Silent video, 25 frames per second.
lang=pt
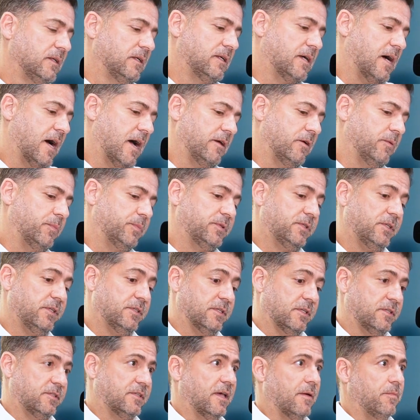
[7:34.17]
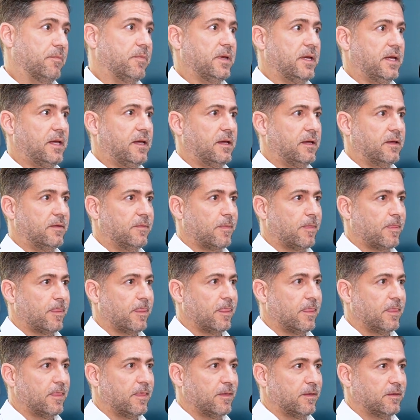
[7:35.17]
Caio precisa saber
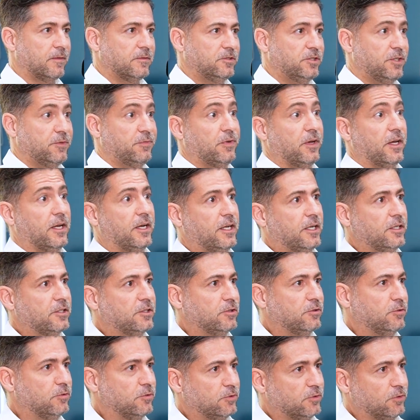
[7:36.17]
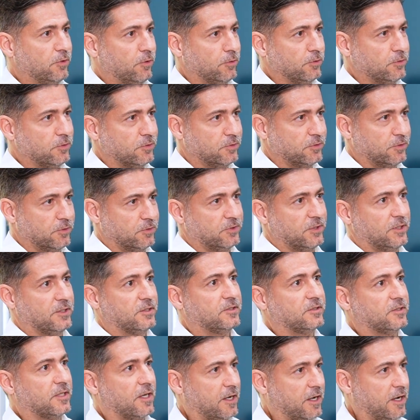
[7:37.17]
diferente dos outros ou se
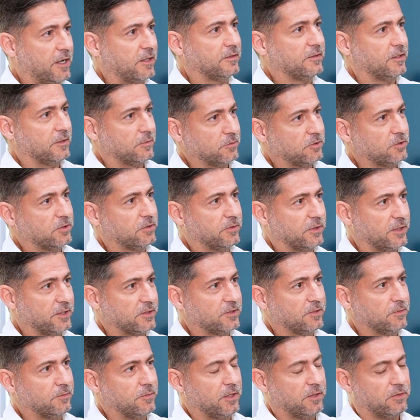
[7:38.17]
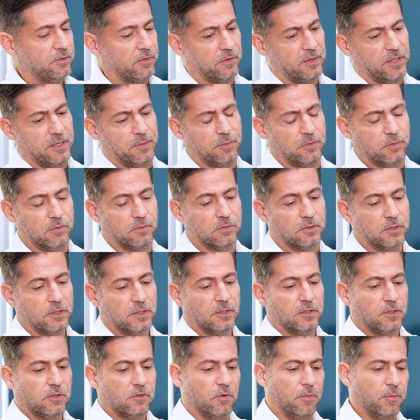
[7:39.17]
destacar em termos de conhecimento? Eu lembro,
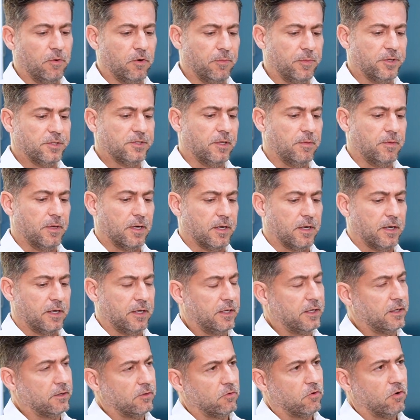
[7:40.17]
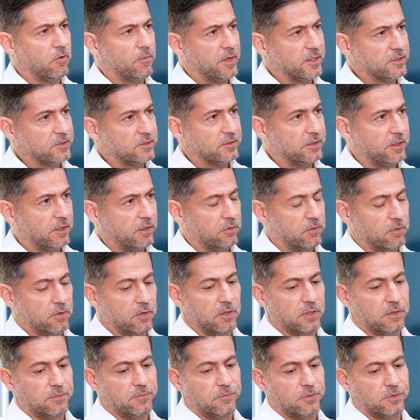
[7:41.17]
uhum. como eu comecei minha carreira no comércio
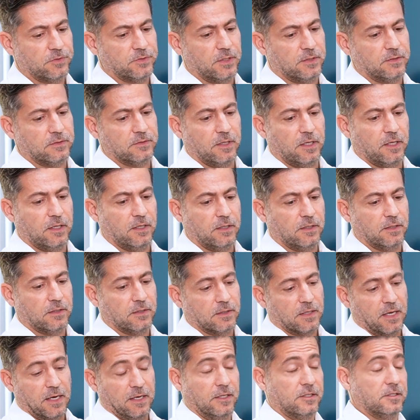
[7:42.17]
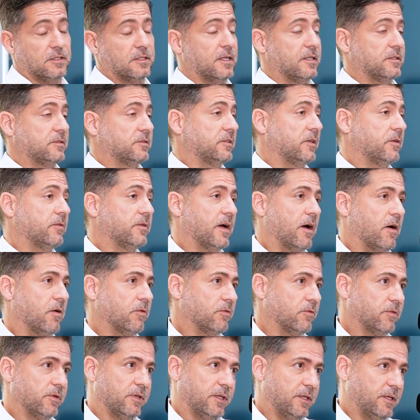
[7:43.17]
exterior, você tem, a legislação é
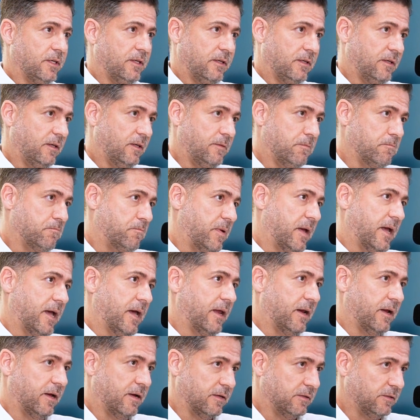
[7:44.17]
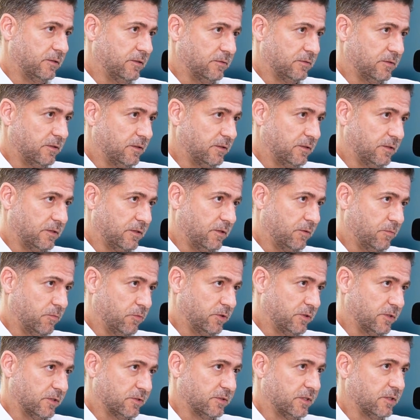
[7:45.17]
algo que impera em, em, em
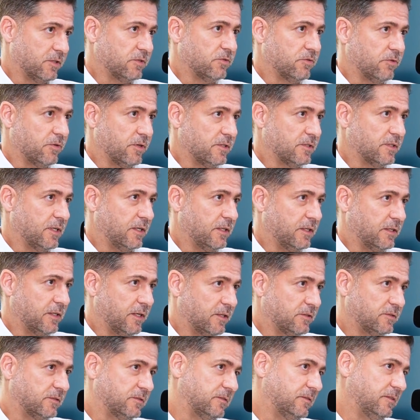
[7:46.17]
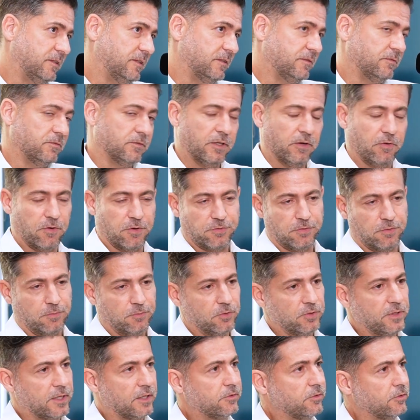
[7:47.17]
muitas questões ali, né? E o negócio
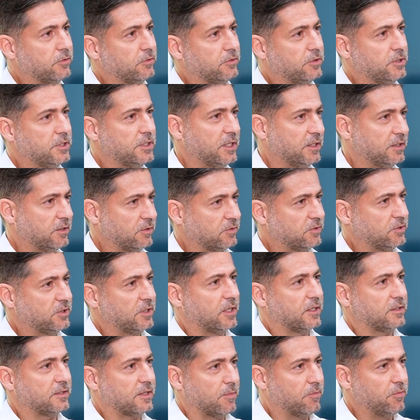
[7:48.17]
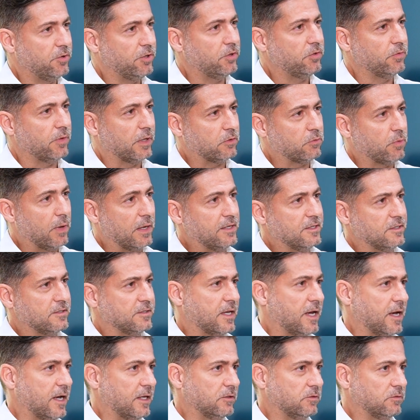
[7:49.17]
muda todo dia, então você tinha que estar tá muito
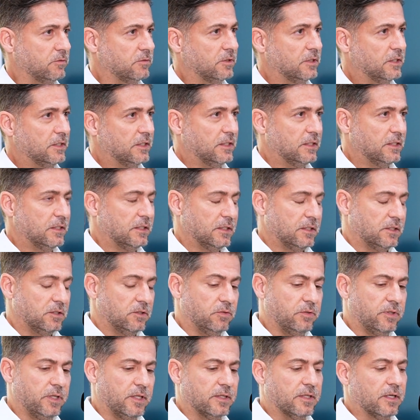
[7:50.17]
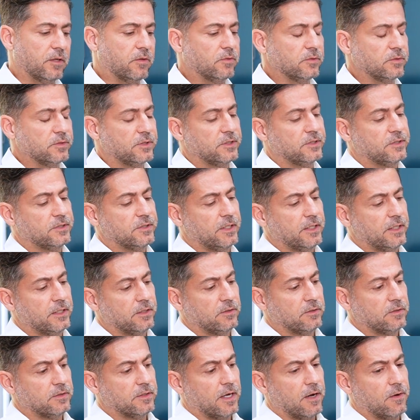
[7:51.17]
atualizado uhum. do que está
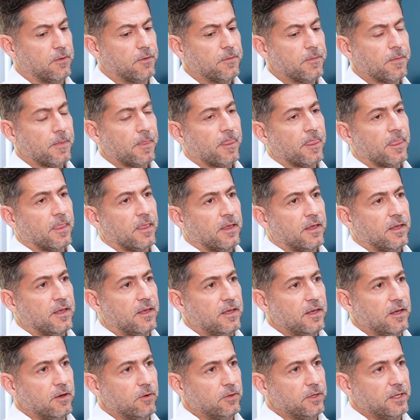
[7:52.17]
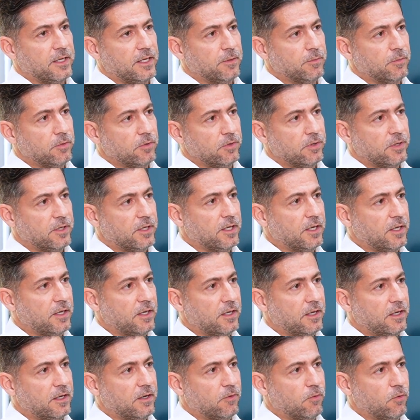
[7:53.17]
acontecendo tal. E eu lembro
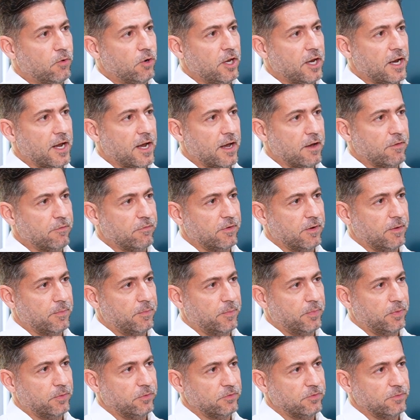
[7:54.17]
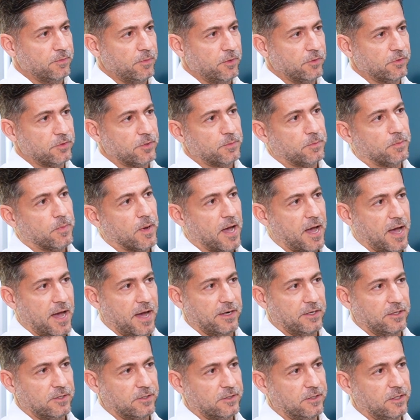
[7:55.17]
que eu olhava para os meus
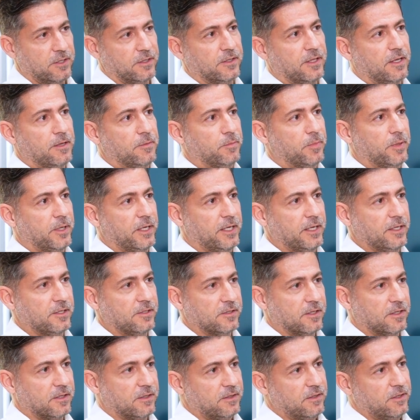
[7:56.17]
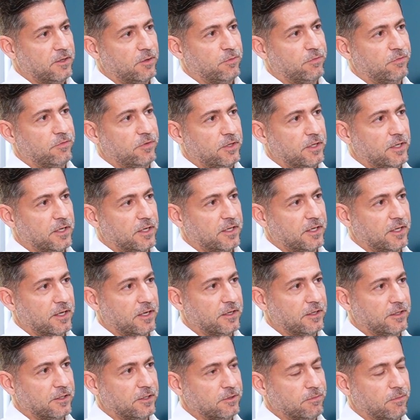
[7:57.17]
pares dentro da empresa e eu via que a
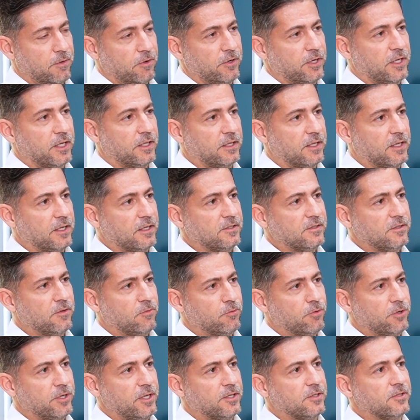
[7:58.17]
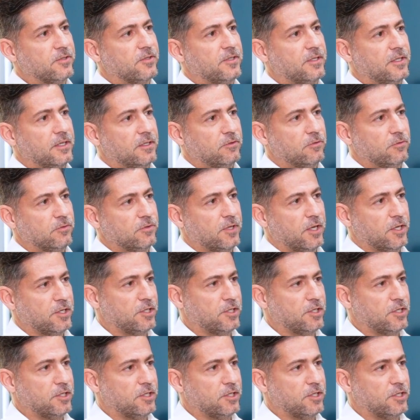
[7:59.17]
grande maioria deles não conhecia dos